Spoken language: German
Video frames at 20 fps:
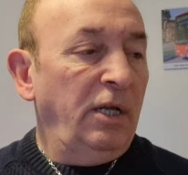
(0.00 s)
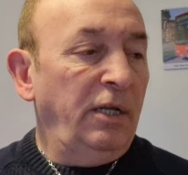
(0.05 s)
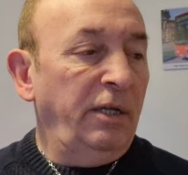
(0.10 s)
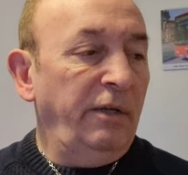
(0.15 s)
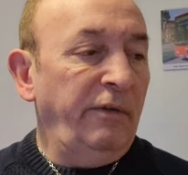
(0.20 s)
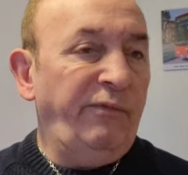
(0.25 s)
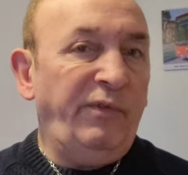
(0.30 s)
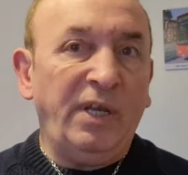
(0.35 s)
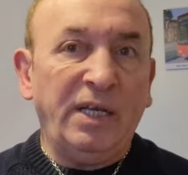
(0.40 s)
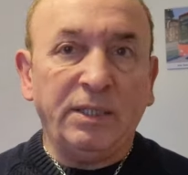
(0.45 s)

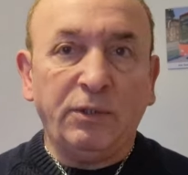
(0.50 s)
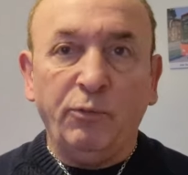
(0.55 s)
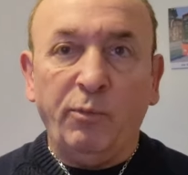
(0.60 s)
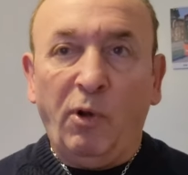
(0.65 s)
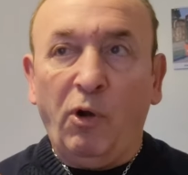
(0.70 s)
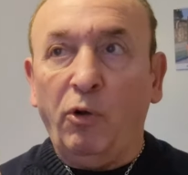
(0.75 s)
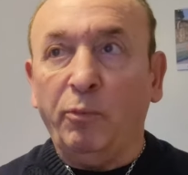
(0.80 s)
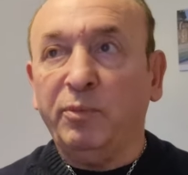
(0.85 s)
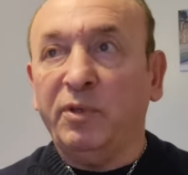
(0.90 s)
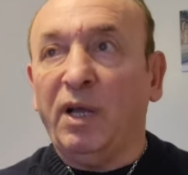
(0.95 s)
äh, wie das
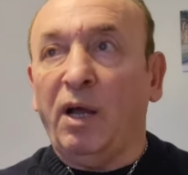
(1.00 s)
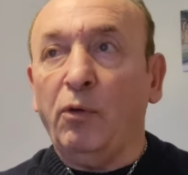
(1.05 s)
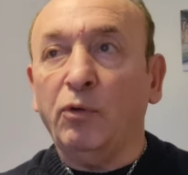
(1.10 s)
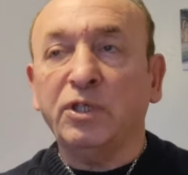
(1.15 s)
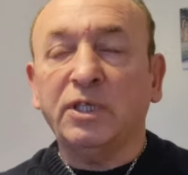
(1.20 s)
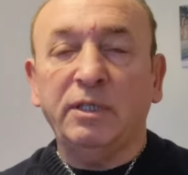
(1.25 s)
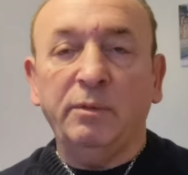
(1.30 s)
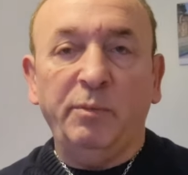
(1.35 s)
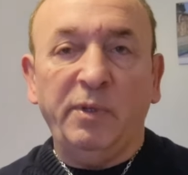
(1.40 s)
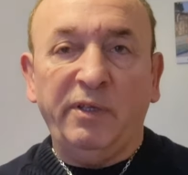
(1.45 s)
überhaupt
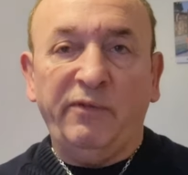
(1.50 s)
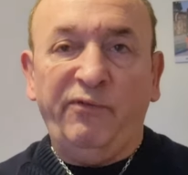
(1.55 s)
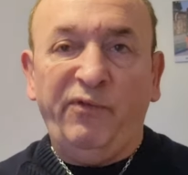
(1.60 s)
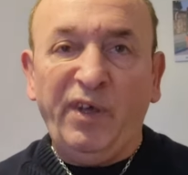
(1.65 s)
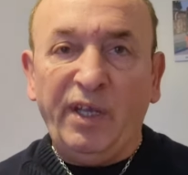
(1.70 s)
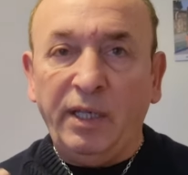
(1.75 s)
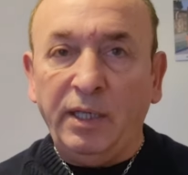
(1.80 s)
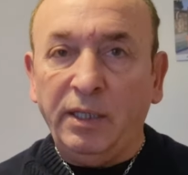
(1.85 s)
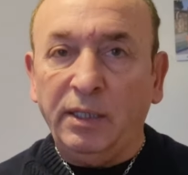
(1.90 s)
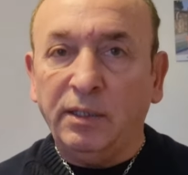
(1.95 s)
draußen mit
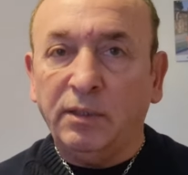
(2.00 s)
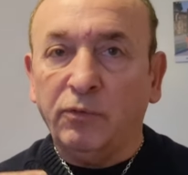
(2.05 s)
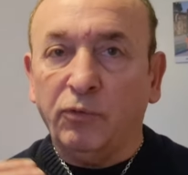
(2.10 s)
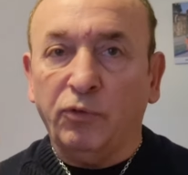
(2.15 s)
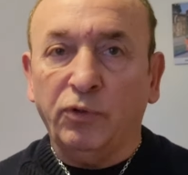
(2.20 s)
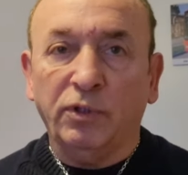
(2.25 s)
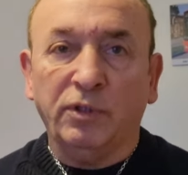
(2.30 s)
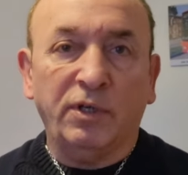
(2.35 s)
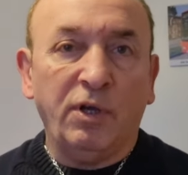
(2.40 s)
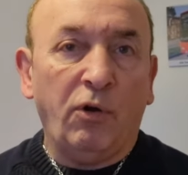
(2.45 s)
Wind
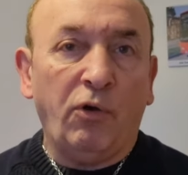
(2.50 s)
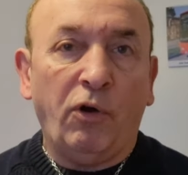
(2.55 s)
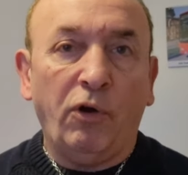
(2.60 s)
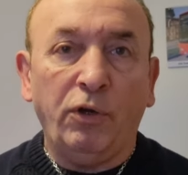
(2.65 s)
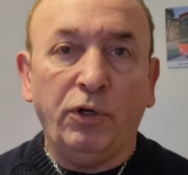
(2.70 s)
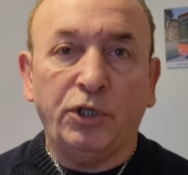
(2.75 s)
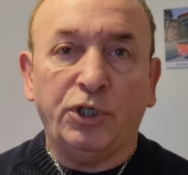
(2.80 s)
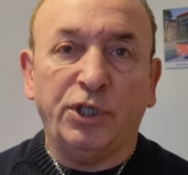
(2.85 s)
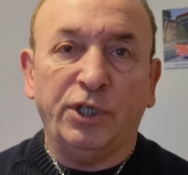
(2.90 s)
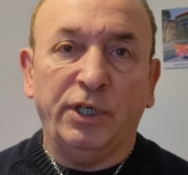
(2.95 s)
und
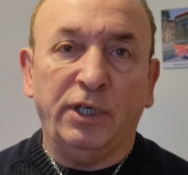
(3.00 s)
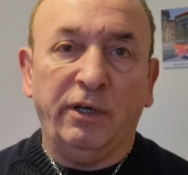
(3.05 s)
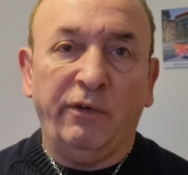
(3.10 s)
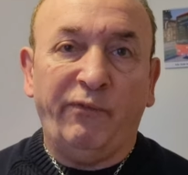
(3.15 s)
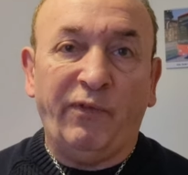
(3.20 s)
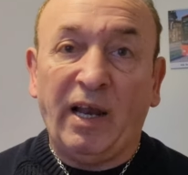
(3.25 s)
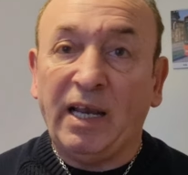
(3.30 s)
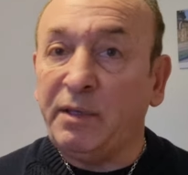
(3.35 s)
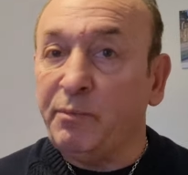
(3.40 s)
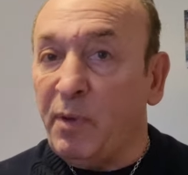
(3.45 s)

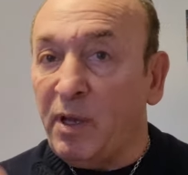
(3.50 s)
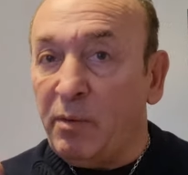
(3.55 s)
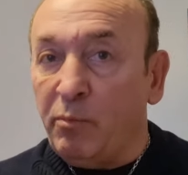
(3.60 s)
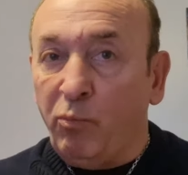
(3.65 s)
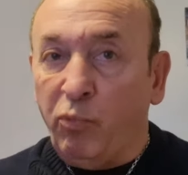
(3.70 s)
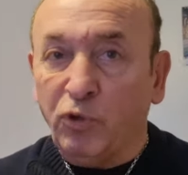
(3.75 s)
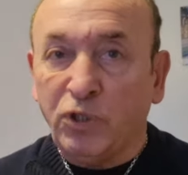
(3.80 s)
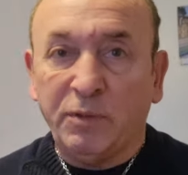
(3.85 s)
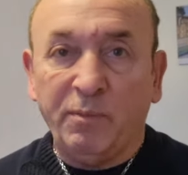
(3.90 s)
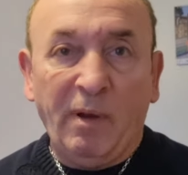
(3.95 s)
Geräusche, vielleicht mal
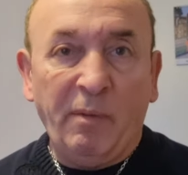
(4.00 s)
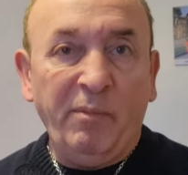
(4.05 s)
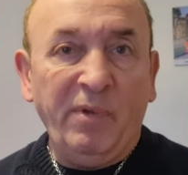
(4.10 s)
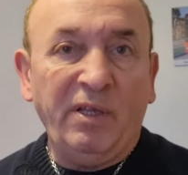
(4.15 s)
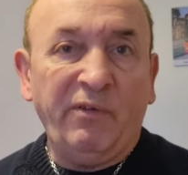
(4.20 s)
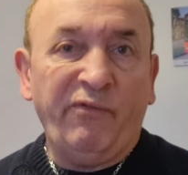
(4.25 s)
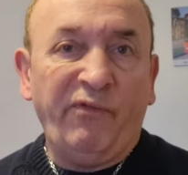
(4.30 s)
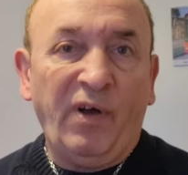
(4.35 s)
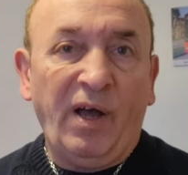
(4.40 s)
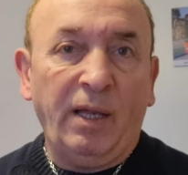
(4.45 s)
im Bus mal
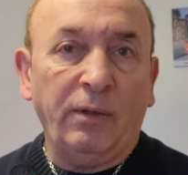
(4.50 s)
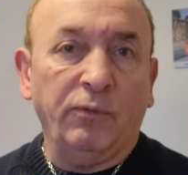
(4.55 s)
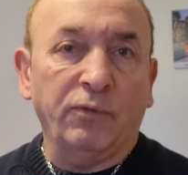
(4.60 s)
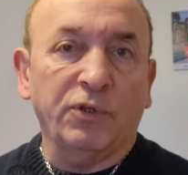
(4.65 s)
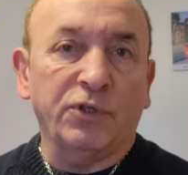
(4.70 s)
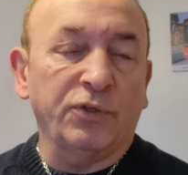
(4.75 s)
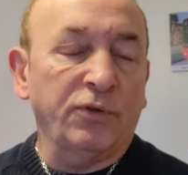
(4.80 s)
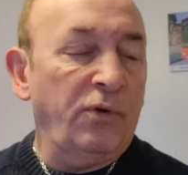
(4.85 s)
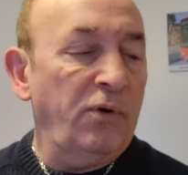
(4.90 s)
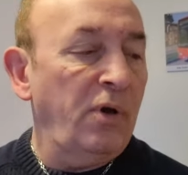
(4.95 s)
mitfahren
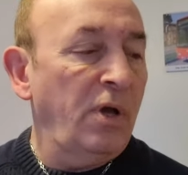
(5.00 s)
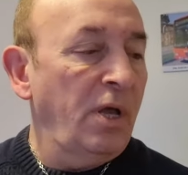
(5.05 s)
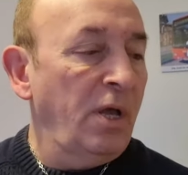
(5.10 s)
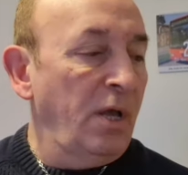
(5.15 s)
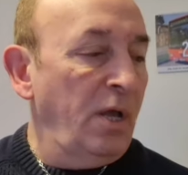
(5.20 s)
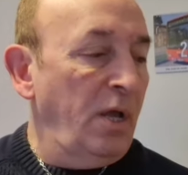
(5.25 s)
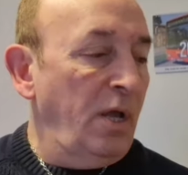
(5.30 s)
und so